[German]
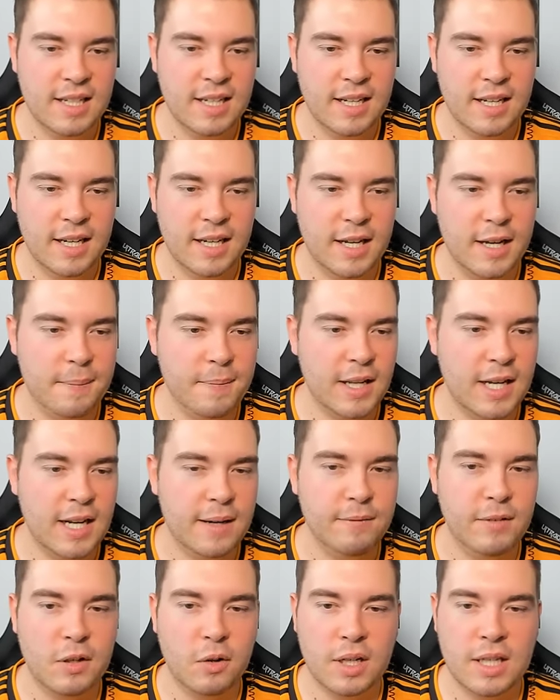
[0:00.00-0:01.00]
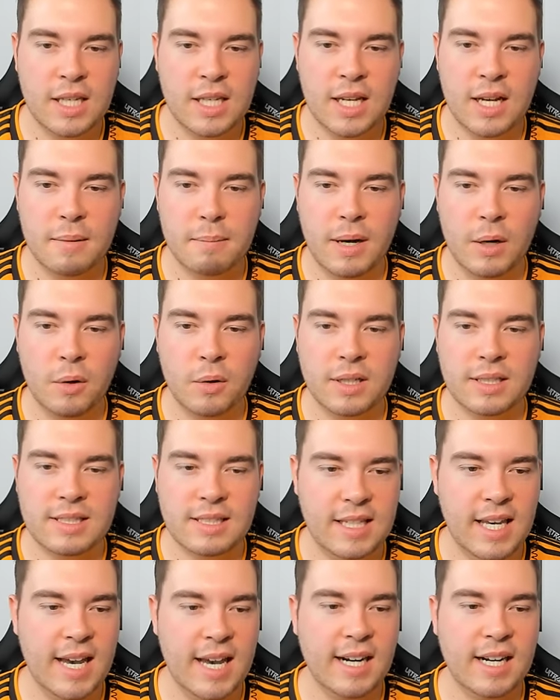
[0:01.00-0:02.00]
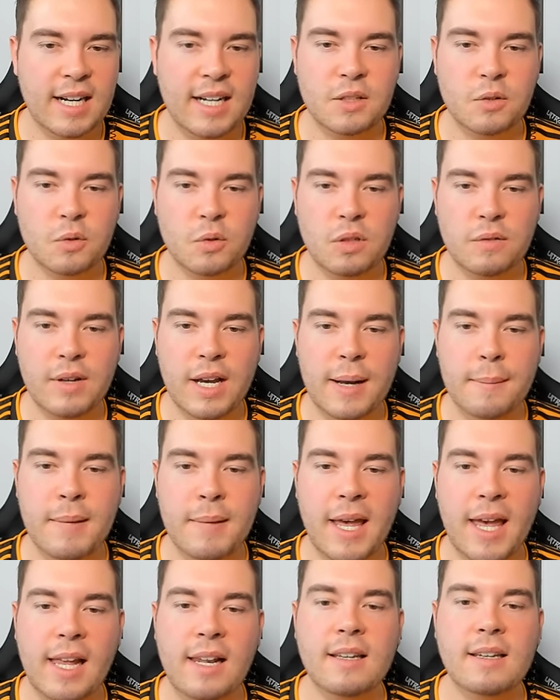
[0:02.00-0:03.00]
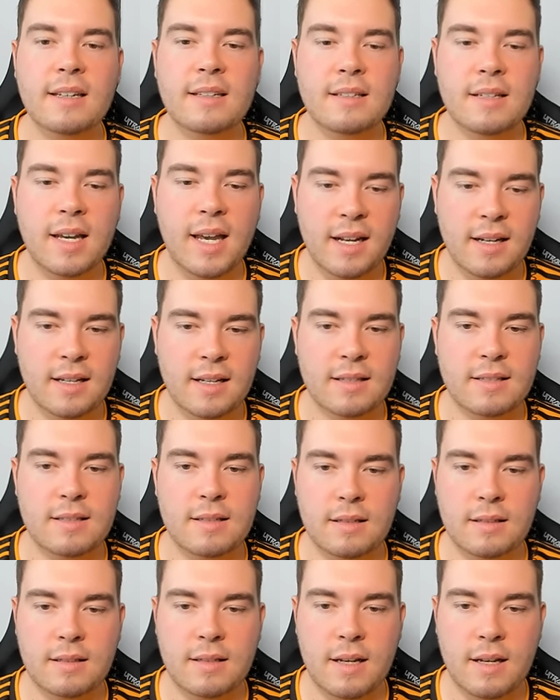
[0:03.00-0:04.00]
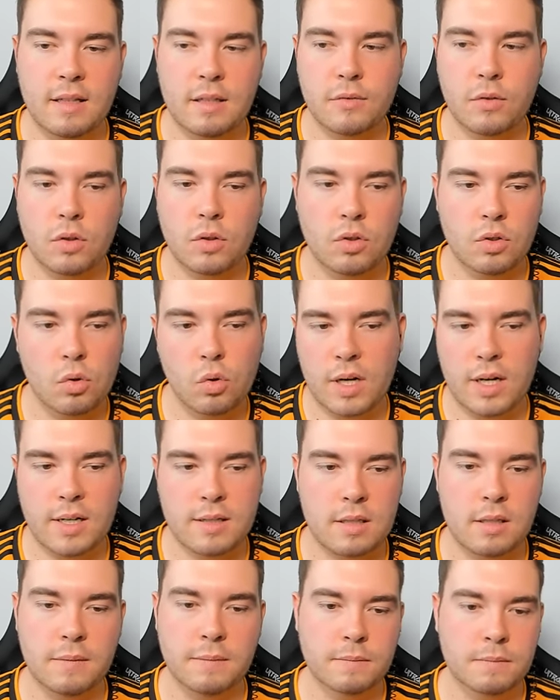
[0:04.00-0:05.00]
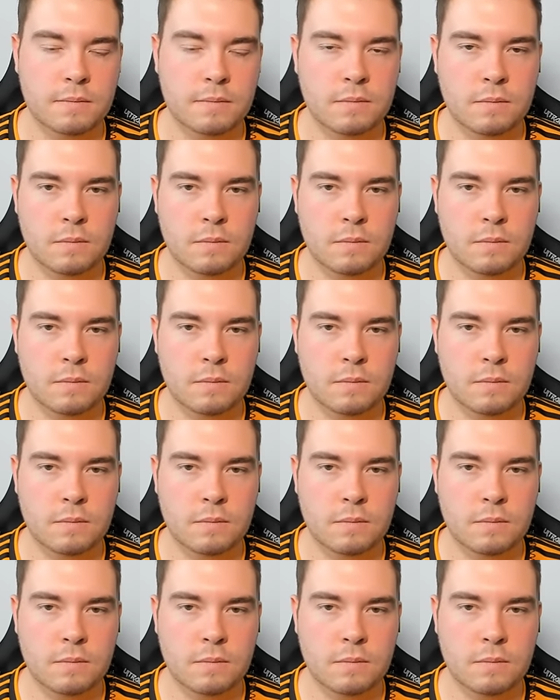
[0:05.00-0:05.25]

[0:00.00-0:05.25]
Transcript: Mhm. Ähm, dann haben wir noch hier Maurits Gjergard und wir haben Elliot Anderson, der ist von Newcastle.